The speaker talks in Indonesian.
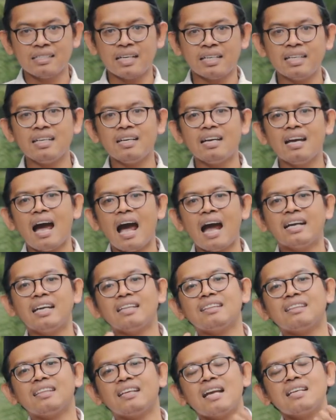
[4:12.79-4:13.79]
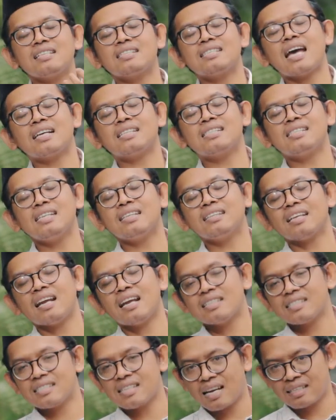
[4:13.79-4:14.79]
jadi ada
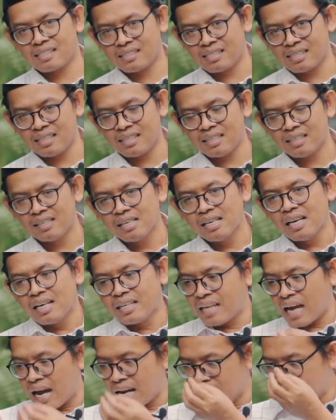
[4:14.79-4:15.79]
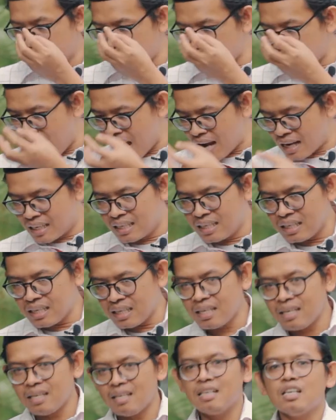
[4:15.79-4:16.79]
transaksi-transaksi dari
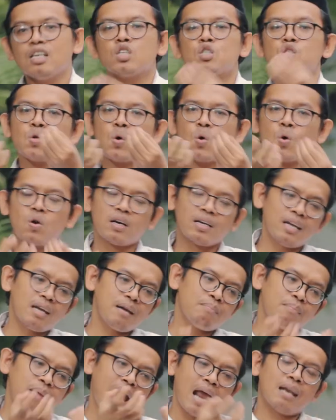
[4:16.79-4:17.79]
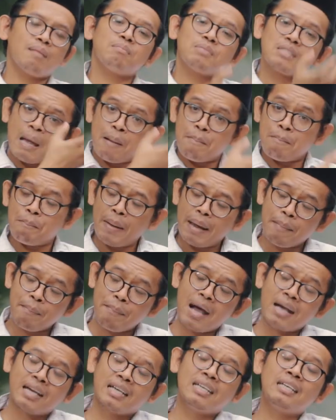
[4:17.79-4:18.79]
pagi, sore, malam sampai
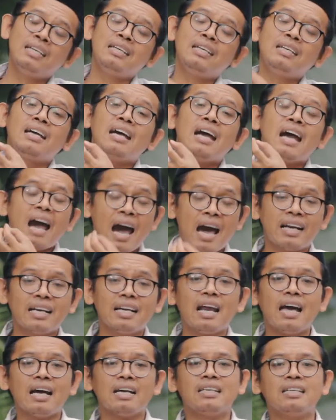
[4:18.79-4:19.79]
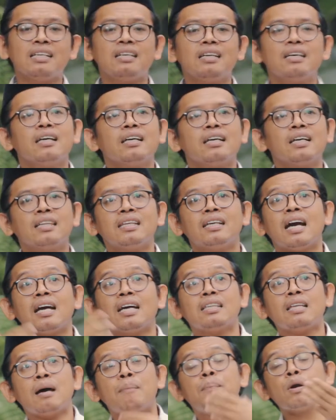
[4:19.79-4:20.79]
pagi hari lagi ketika
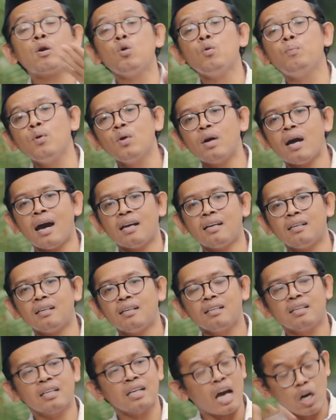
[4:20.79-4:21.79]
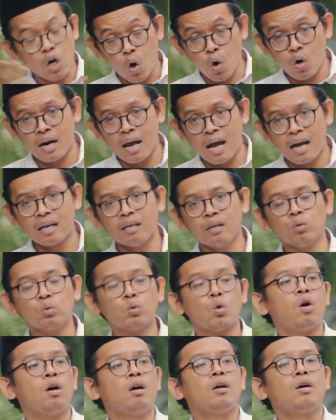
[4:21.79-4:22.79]
kita berhubungan dengan orang
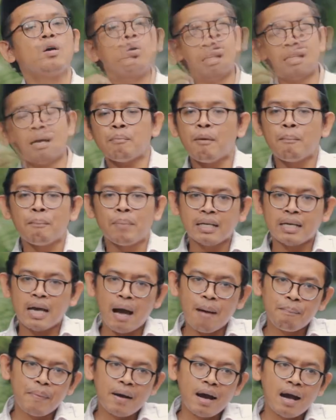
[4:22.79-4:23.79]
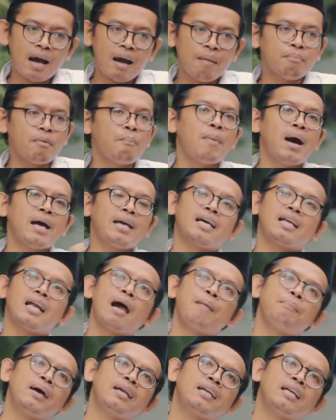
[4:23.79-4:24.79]
untuk kita membeli apa, membayar
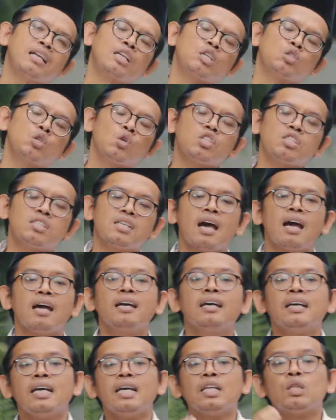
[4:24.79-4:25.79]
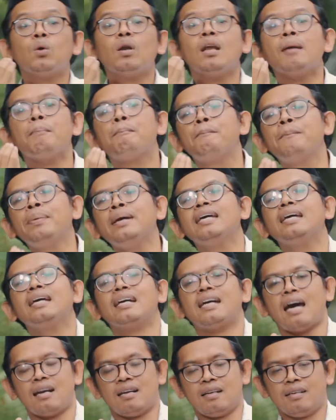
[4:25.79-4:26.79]
apa dan seterusnya itu
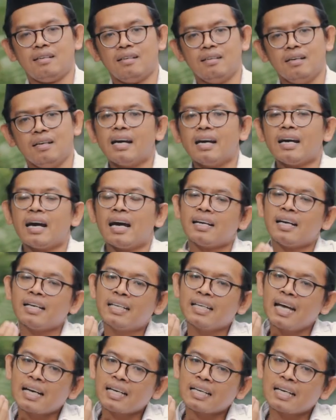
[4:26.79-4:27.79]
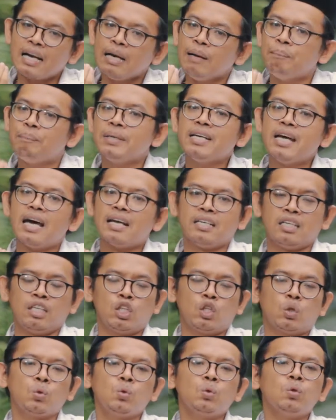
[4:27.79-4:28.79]
lebihkan. Karena dengan kelebihan
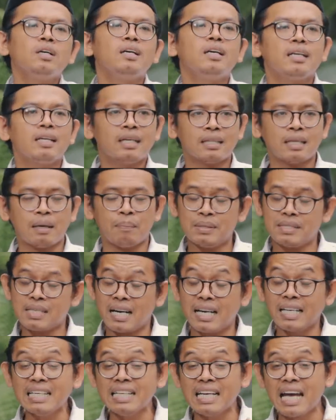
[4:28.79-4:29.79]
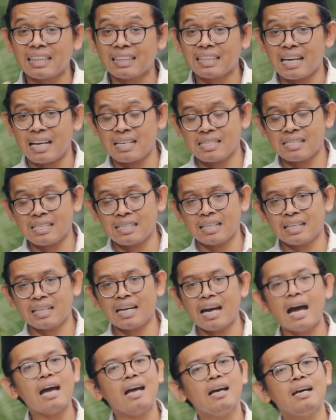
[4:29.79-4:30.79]
itu kita bisa niatkan
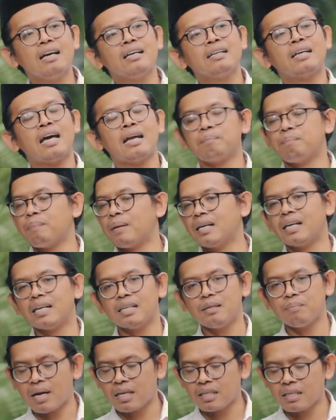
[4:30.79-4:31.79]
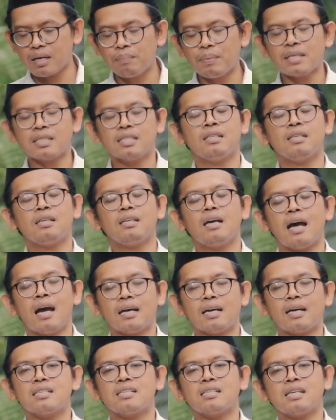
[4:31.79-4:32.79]
sedekah dan penerimanya pasti
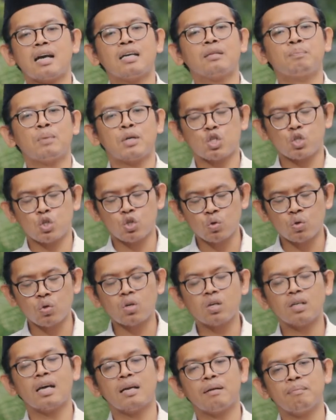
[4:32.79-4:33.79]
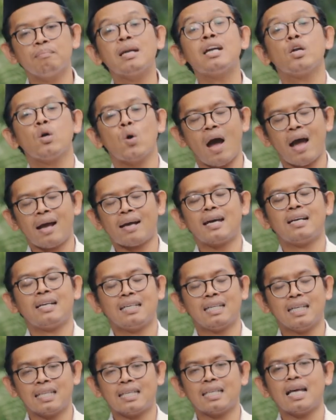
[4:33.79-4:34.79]
akan sangat bersyukur dan mendoakan
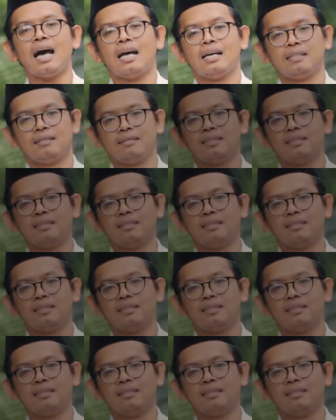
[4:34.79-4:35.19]
kita.